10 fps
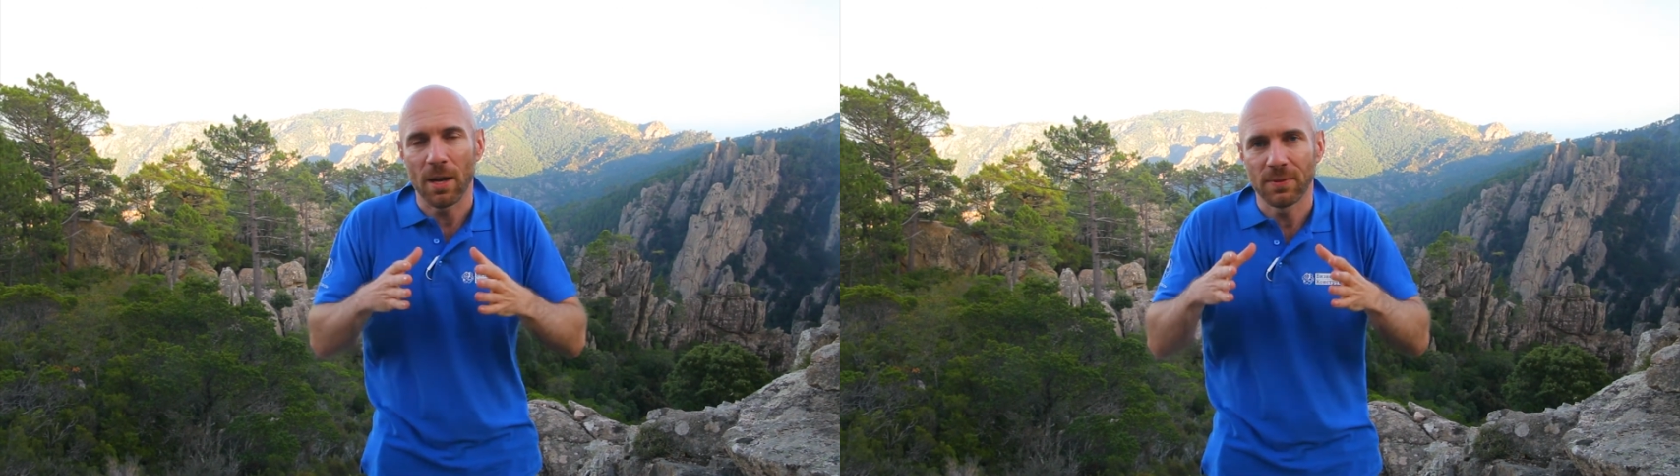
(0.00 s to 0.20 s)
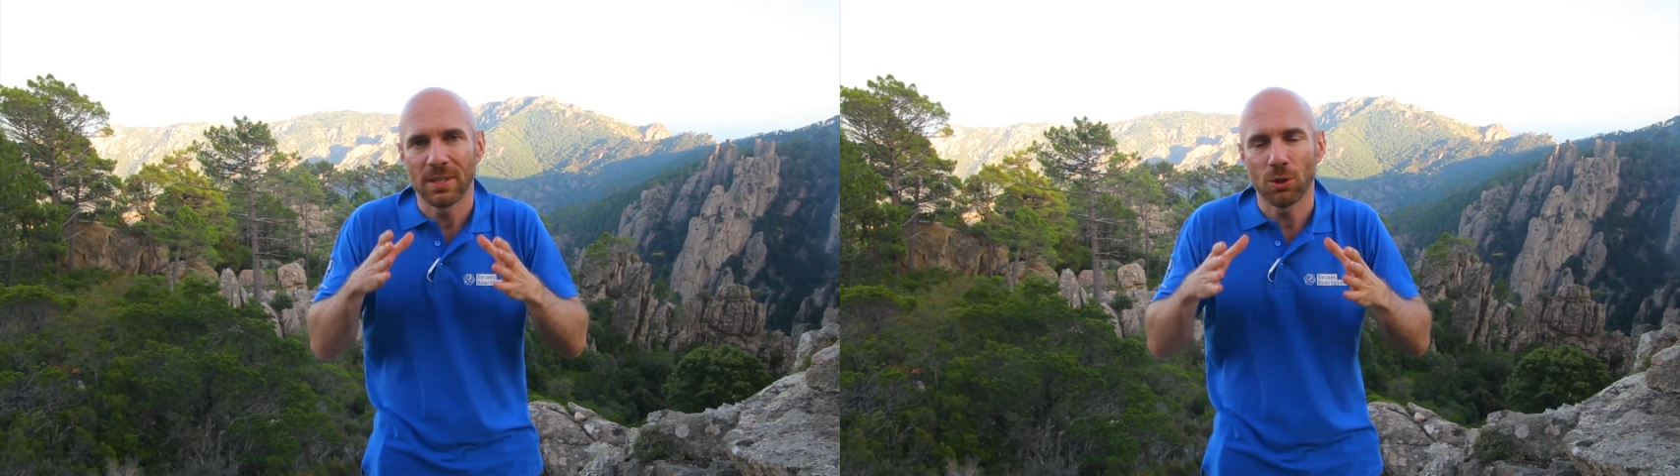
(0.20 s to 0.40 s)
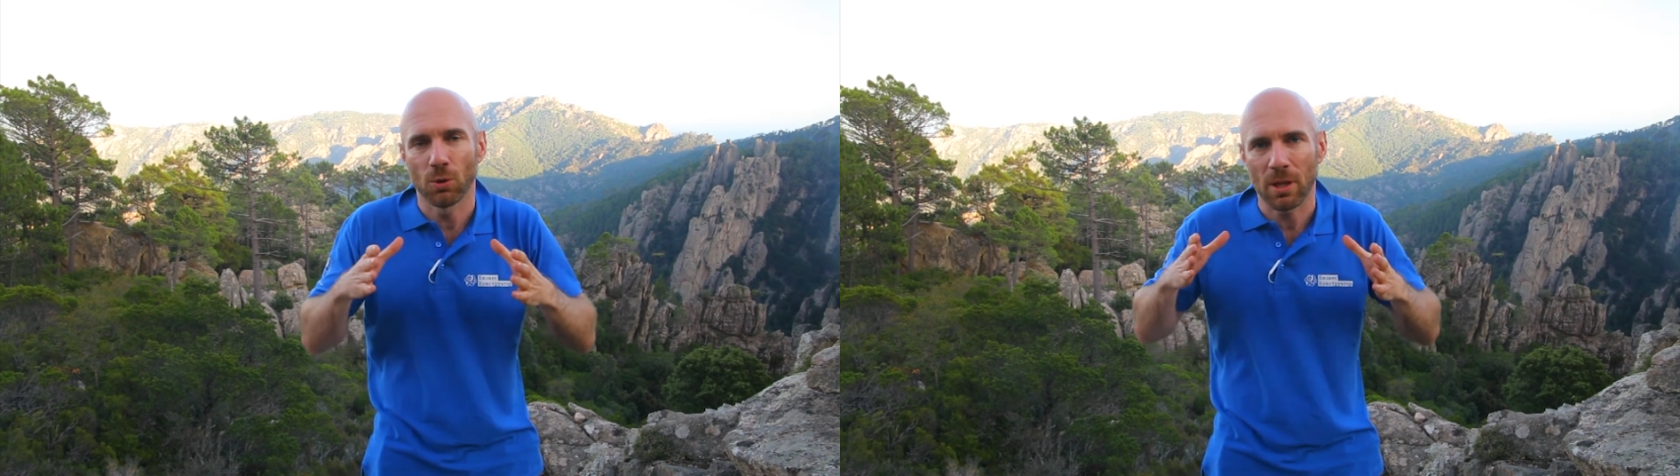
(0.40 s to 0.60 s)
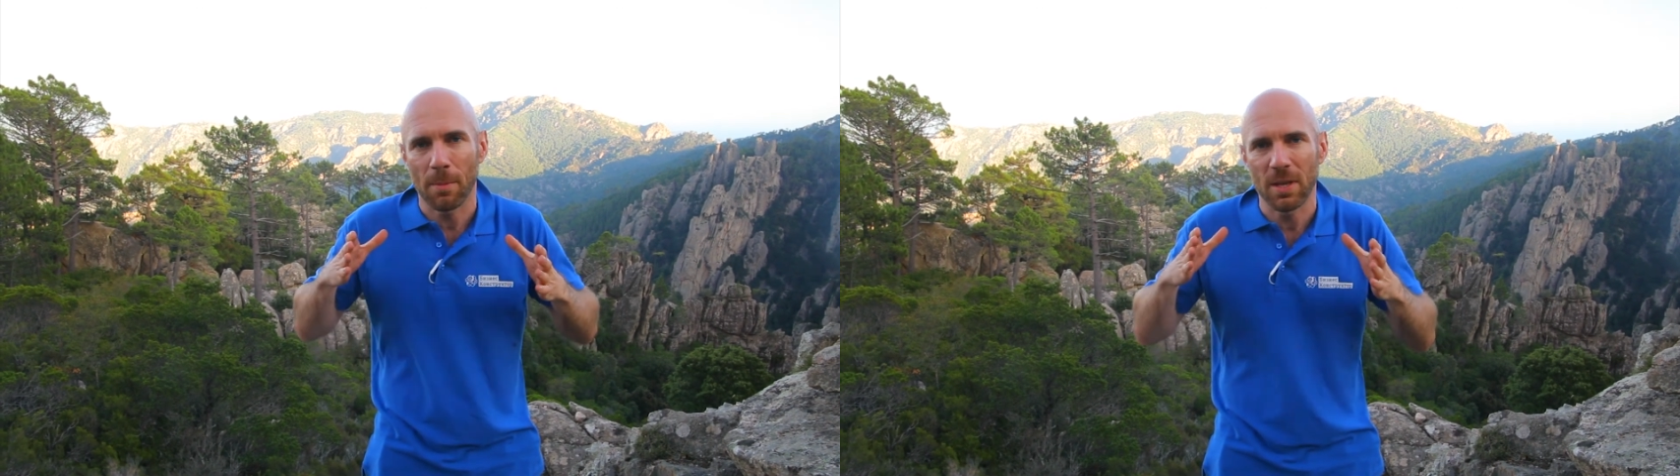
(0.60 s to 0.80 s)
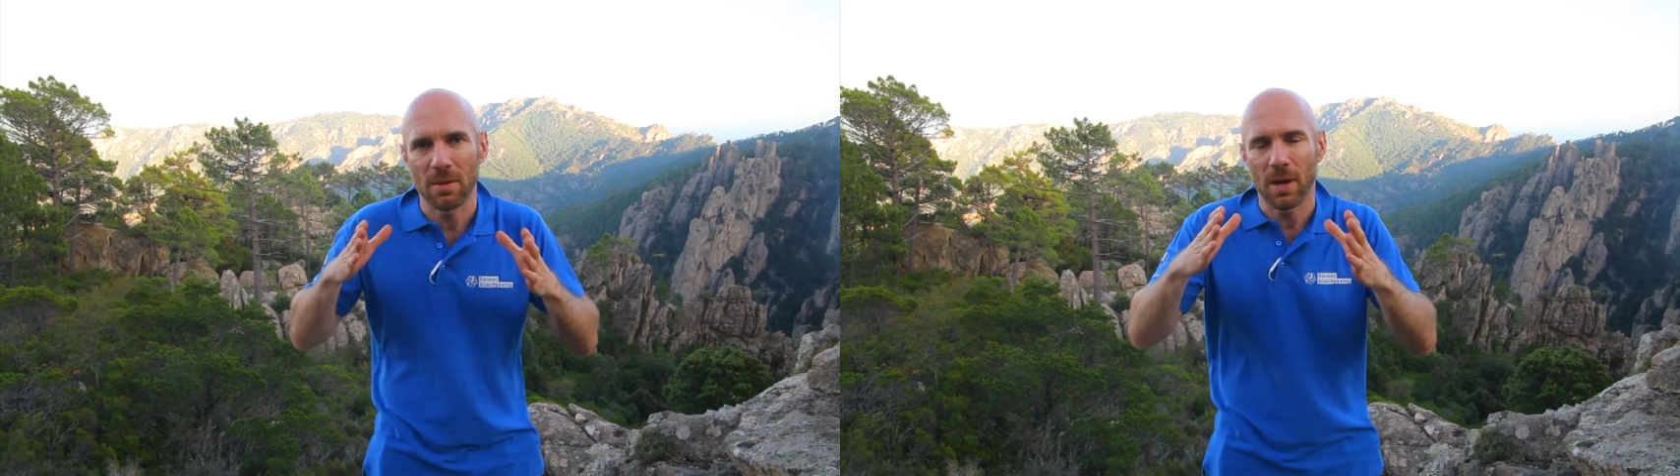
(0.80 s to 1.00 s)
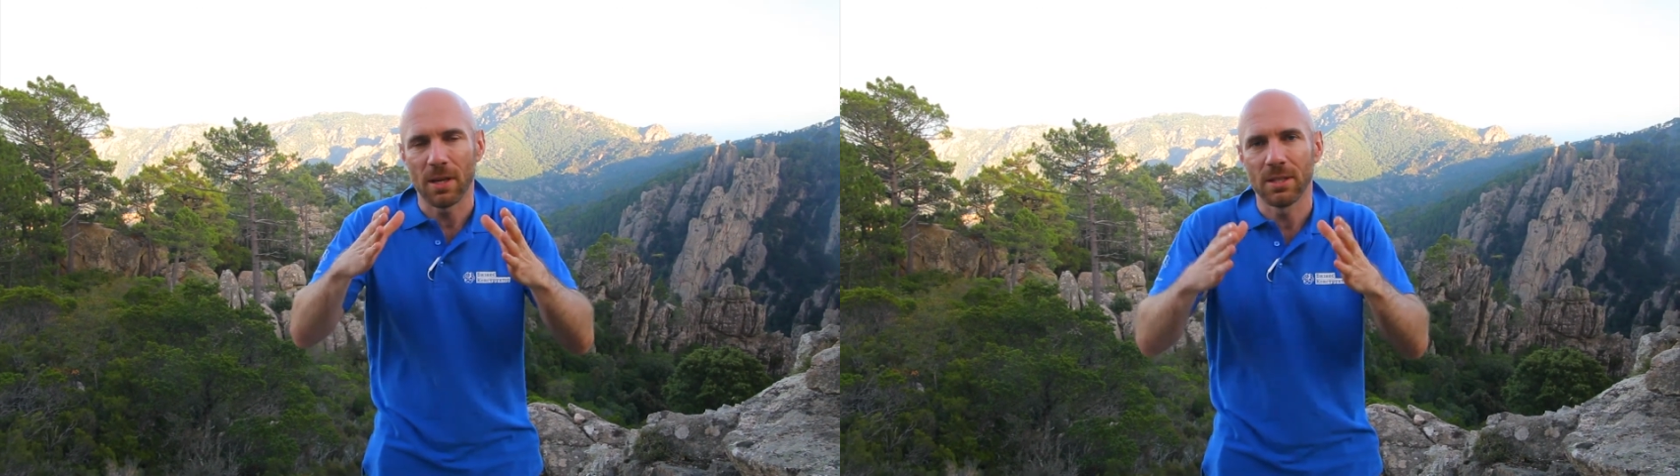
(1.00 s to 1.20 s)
все четко понимали